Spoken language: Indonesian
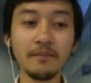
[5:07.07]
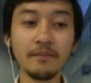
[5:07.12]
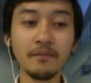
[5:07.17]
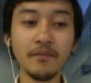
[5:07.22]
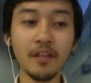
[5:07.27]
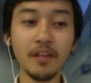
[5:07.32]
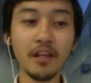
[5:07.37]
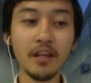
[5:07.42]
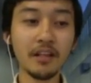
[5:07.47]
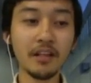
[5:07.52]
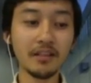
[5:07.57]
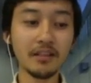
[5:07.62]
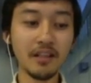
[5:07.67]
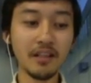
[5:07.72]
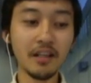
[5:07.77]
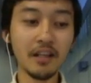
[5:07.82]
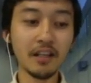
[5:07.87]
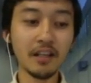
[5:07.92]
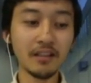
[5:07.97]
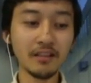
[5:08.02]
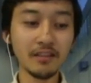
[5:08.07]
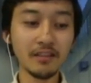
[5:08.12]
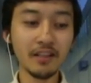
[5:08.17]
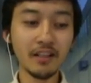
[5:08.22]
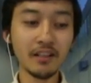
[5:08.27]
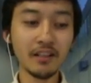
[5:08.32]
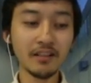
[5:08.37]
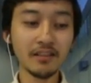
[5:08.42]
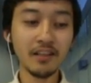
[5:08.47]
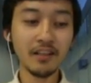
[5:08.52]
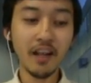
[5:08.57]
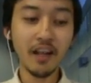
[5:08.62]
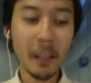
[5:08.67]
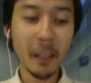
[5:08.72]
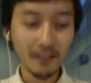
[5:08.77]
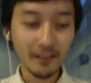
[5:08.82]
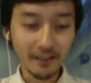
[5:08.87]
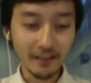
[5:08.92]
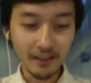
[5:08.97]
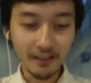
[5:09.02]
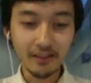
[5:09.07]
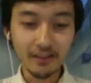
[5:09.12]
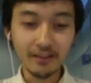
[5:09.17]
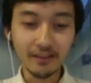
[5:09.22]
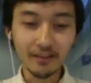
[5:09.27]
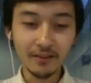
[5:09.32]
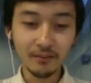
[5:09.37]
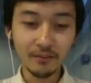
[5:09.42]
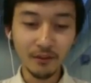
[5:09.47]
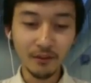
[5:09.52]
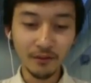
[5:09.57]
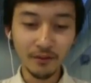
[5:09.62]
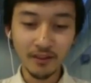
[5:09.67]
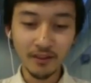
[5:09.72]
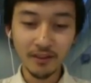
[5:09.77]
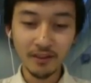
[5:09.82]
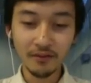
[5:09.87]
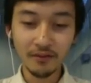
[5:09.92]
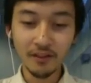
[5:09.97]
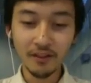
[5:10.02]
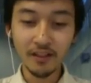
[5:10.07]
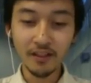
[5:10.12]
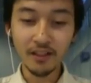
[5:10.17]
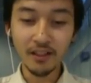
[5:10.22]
ya sangat-sangat senang dengan semua festival yang